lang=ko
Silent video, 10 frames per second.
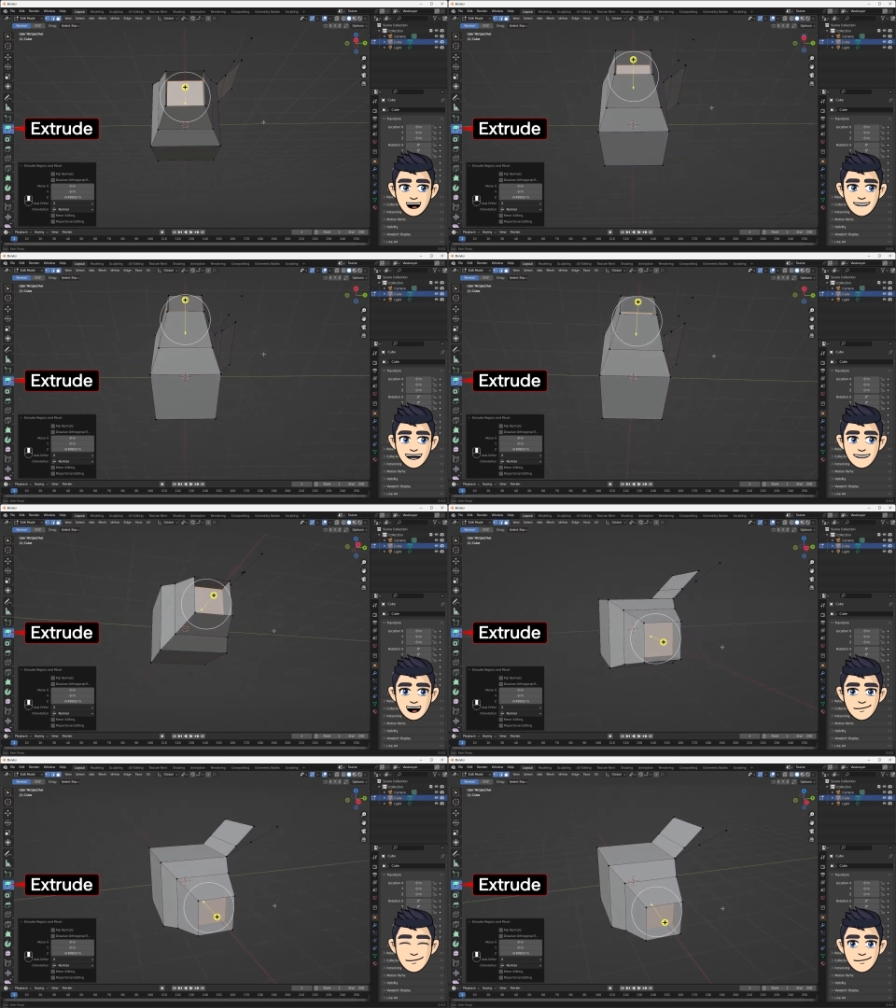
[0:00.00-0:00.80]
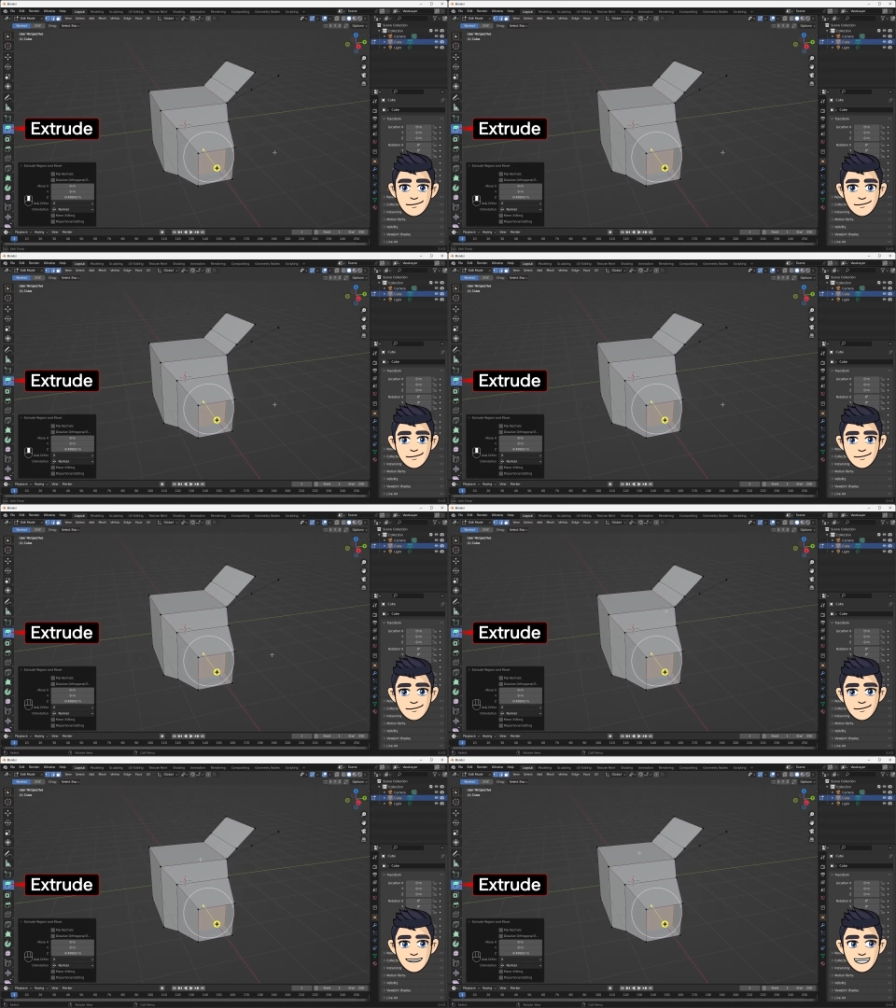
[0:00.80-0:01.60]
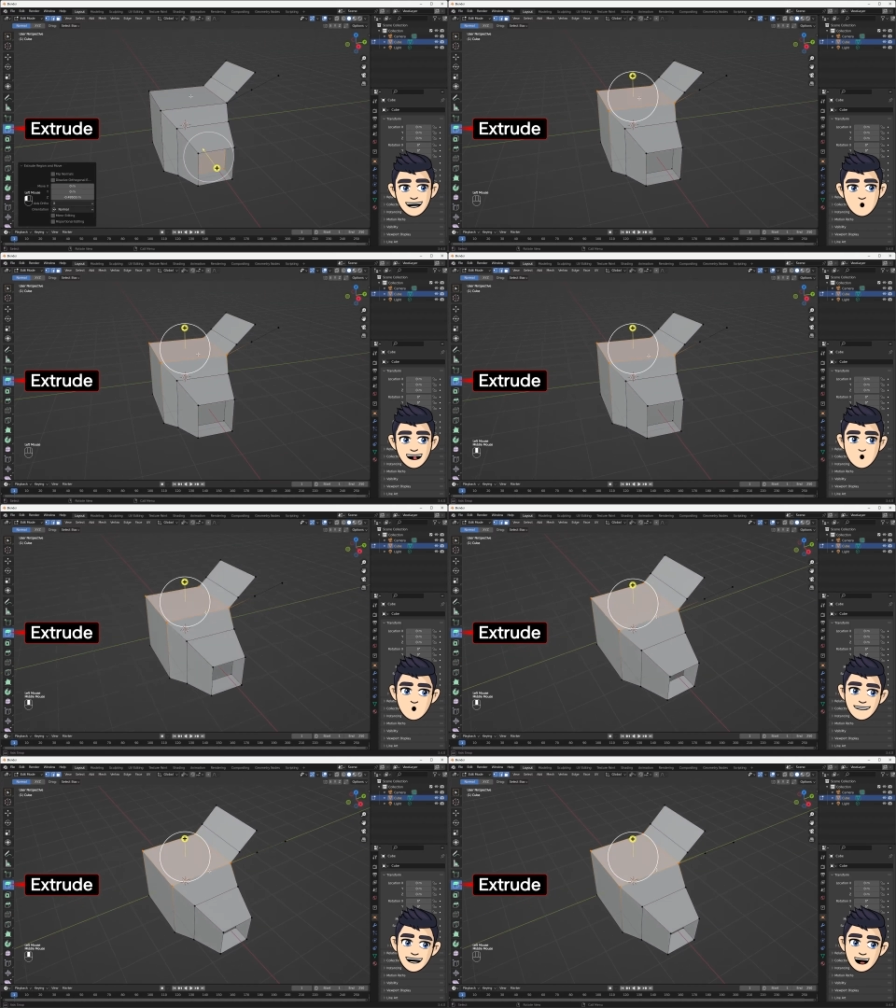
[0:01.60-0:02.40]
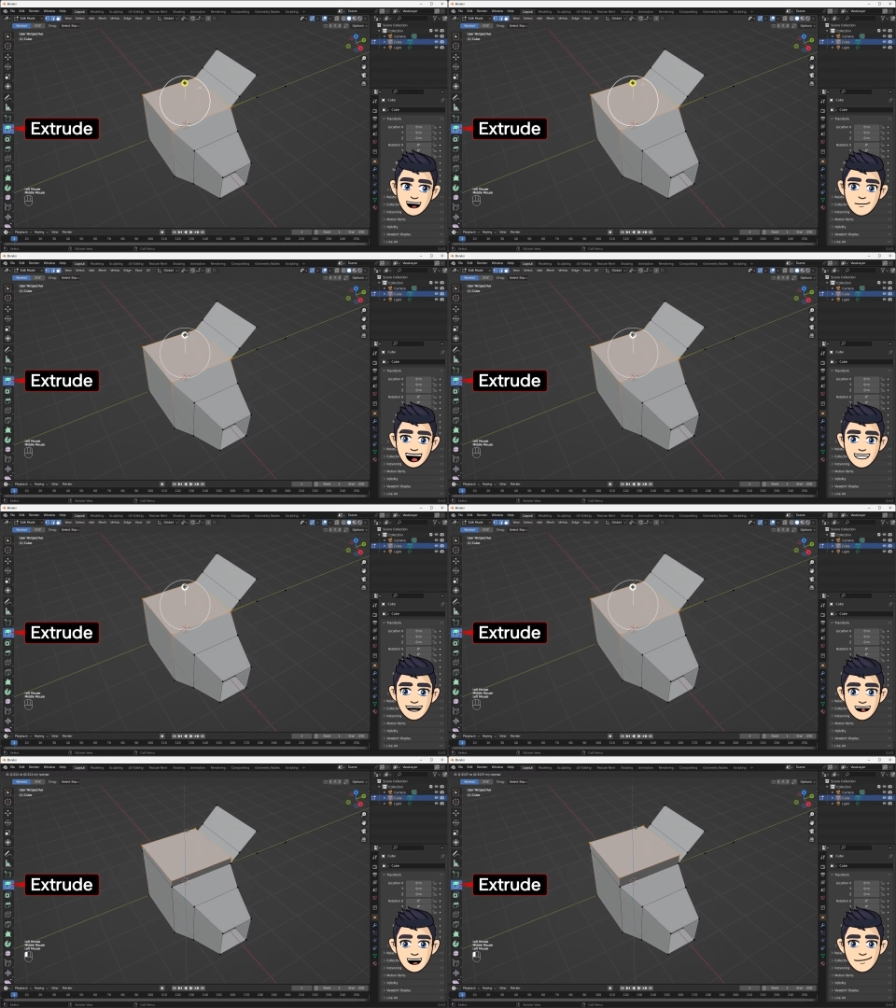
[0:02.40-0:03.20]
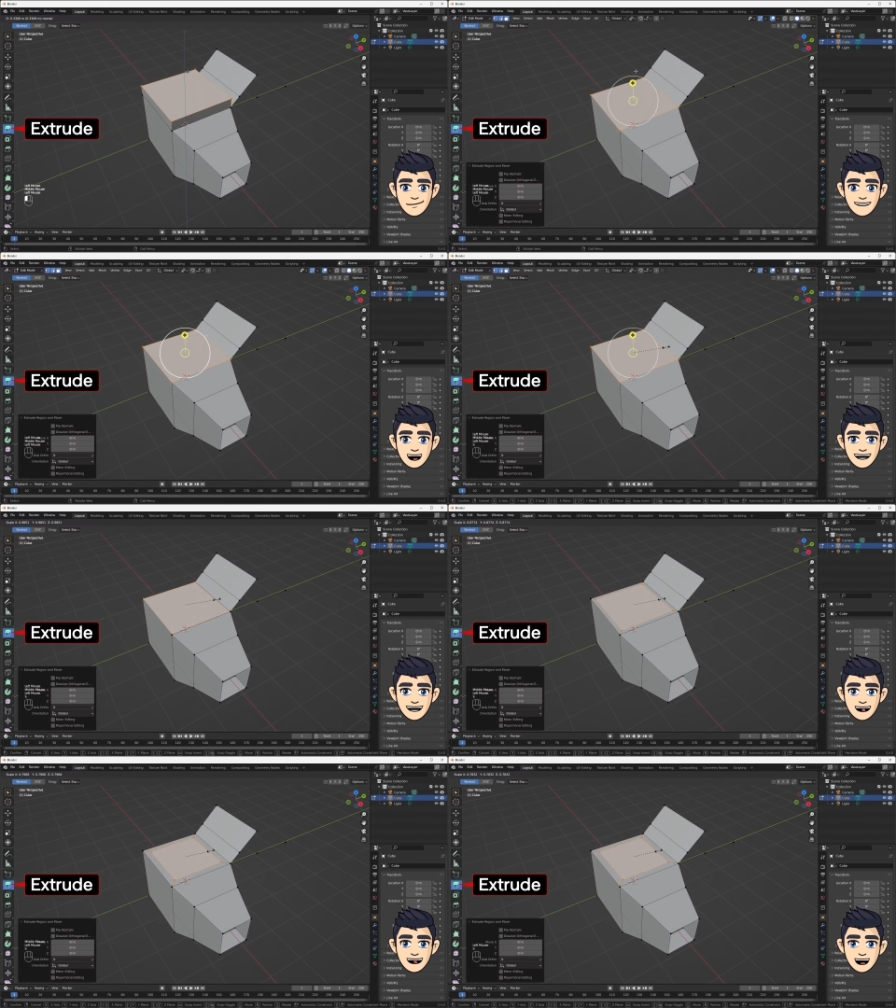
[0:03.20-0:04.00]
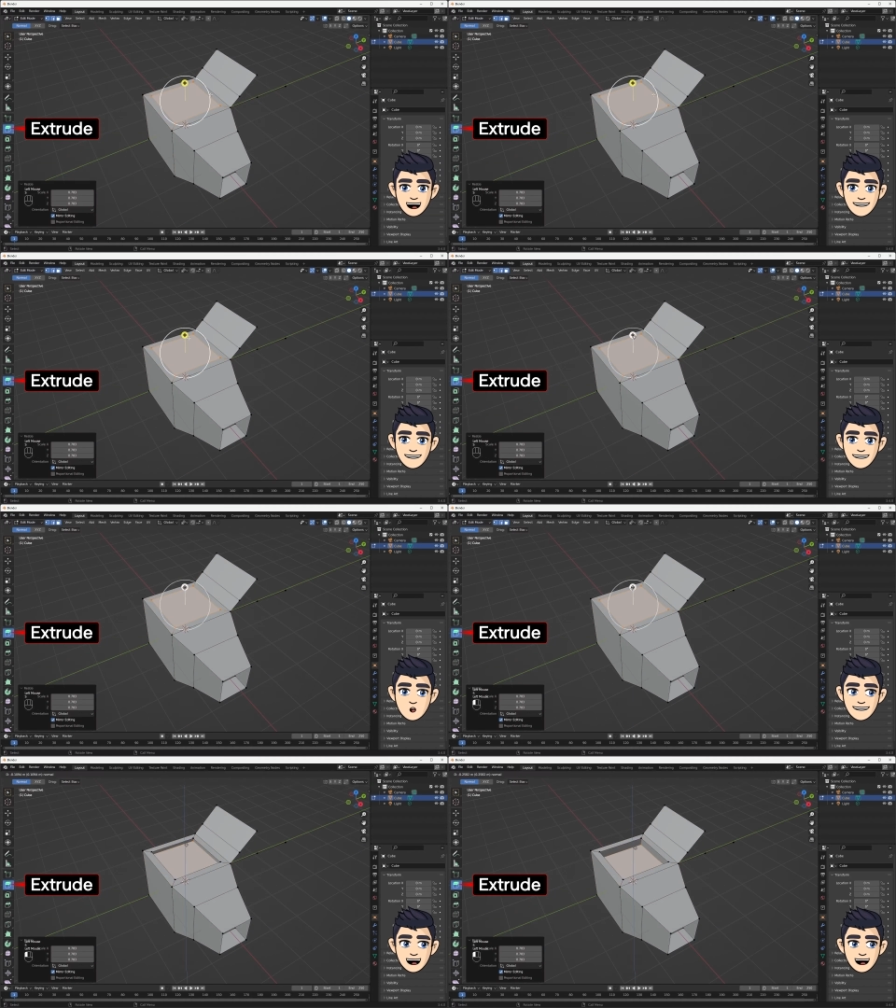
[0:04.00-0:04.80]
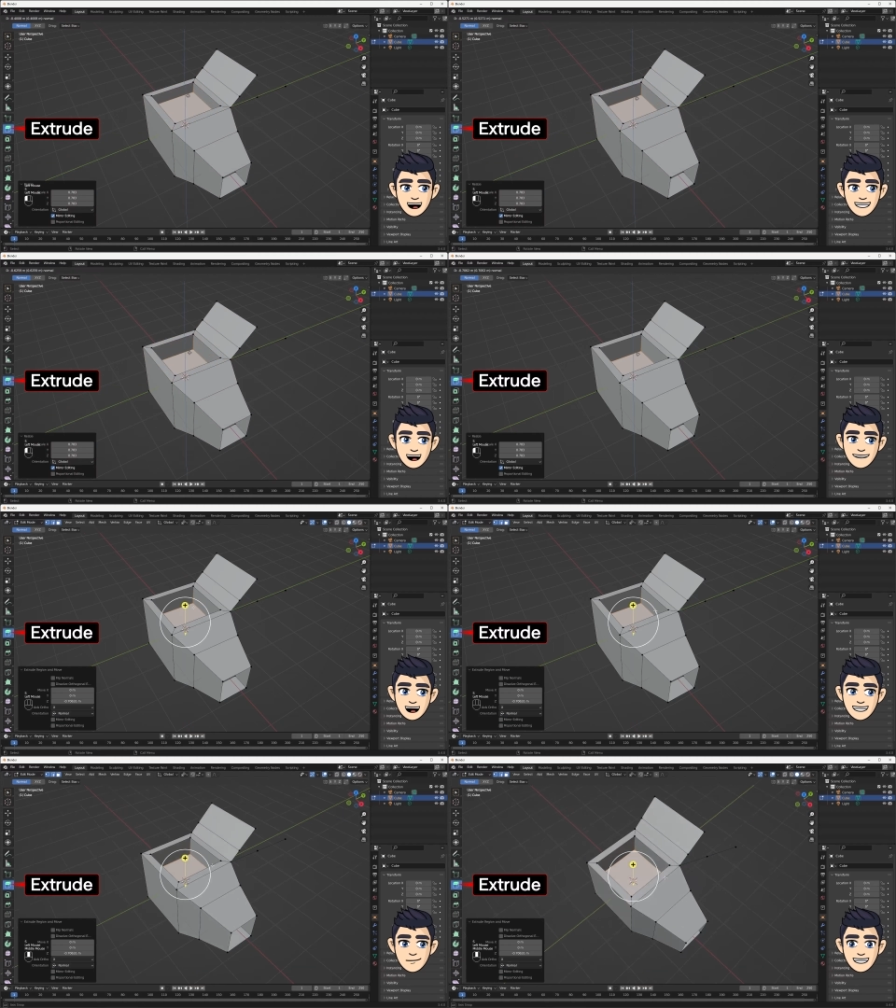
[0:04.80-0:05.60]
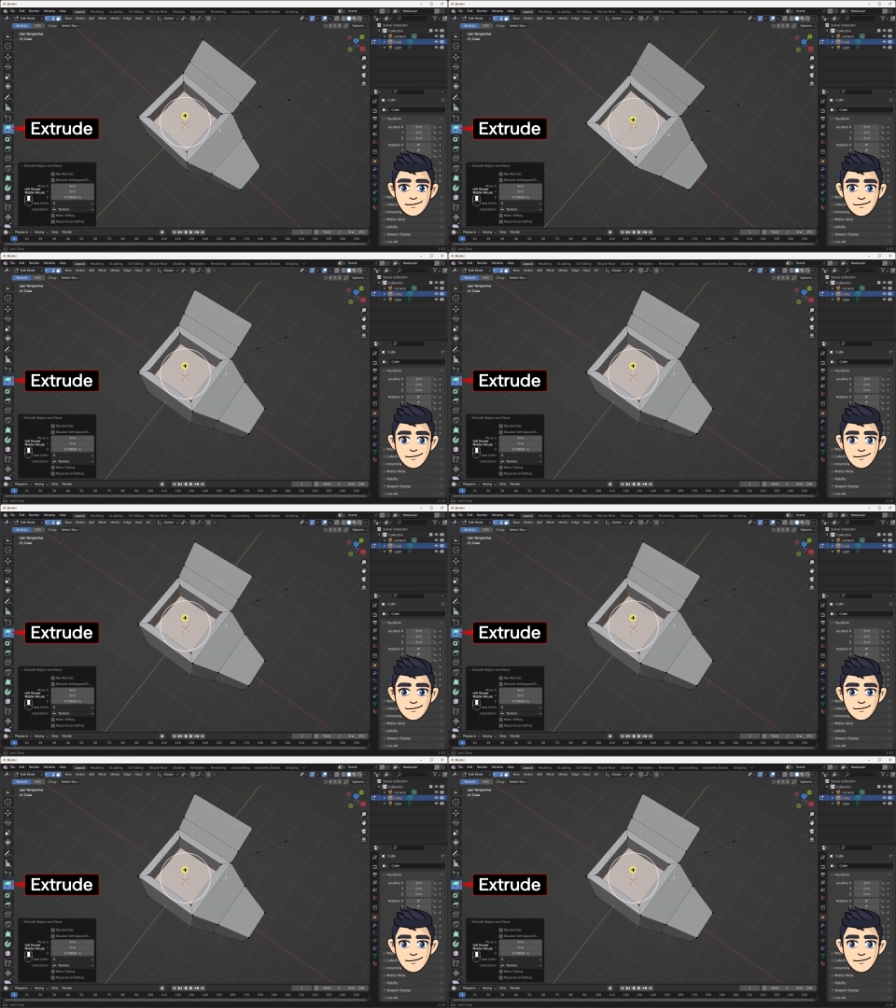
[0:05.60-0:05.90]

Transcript: 수 있어요. 2D 도형을 3D로 만들거나 3D 오브젝트를 수정하는 데 사용됩니다.